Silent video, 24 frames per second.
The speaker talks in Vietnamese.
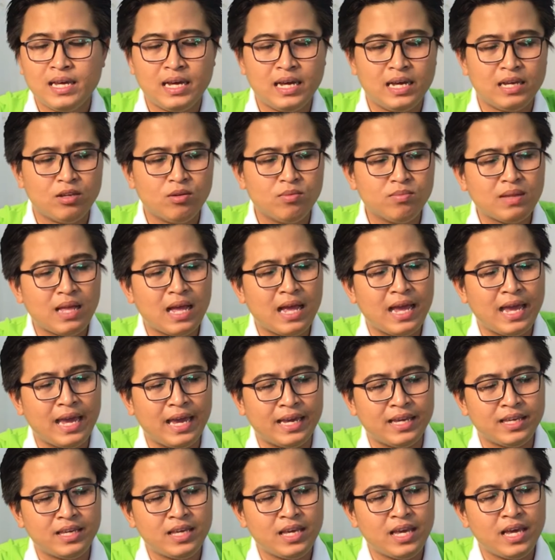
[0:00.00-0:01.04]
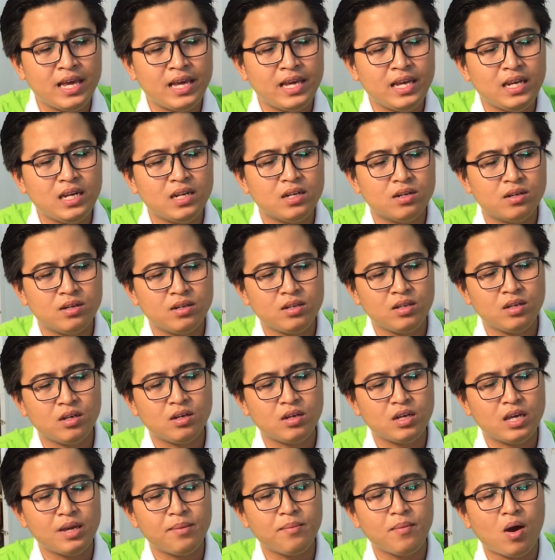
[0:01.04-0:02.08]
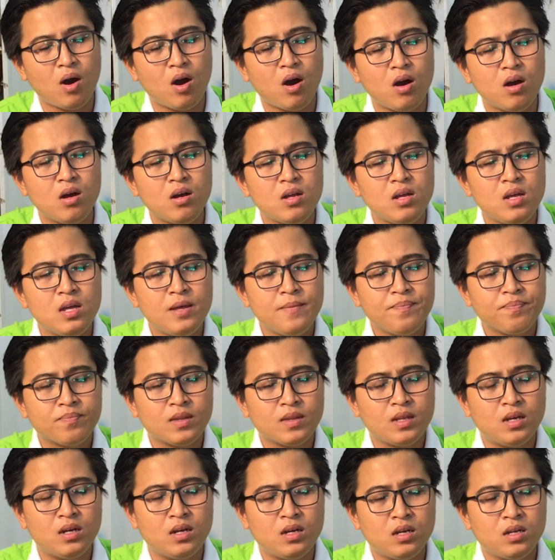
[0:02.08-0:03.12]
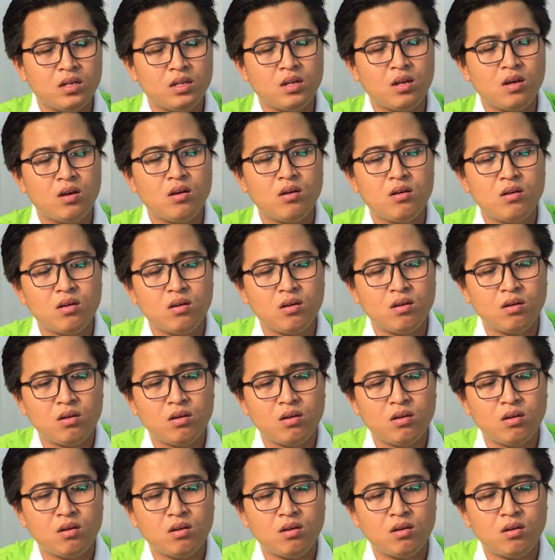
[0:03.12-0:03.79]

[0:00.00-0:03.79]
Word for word: à, chúng ta hạn chế lựa những cái bó uh, nó